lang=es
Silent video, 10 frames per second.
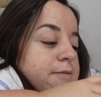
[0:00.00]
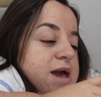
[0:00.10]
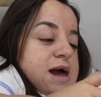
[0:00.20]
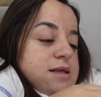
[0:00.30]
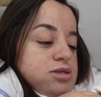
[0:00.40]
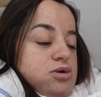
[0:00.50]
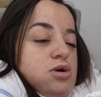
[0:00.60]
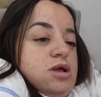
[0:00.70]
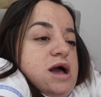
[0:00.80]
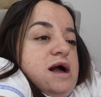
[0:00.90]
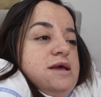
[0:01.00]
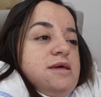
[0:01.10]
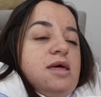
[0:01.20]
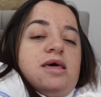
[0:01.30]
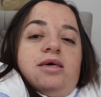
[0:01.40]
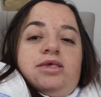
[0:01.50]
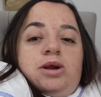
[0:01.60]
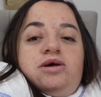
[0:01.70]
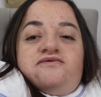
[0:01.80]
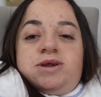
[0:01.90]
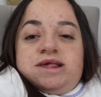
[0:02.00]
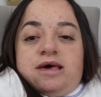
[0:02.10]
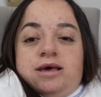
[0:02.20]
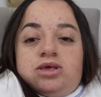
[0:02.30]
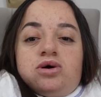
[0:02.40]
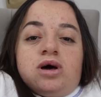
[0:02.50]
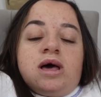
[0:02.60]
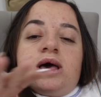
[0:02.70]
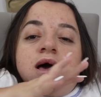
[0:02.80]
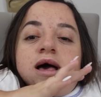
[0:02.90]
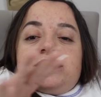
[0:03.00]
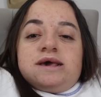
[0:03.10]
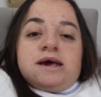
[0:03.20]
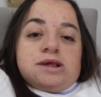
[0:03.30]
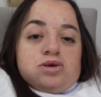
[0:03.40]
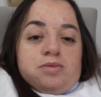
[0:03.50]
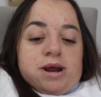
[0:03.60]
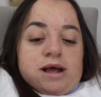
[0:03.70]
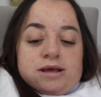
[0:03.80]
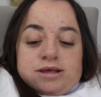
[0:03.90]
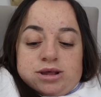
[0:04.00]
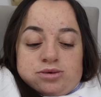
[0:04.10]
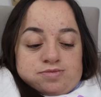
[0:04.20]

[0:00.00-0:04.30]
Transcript: Me encantó la calidad y adentro es frisadito. Así que es súper calentito.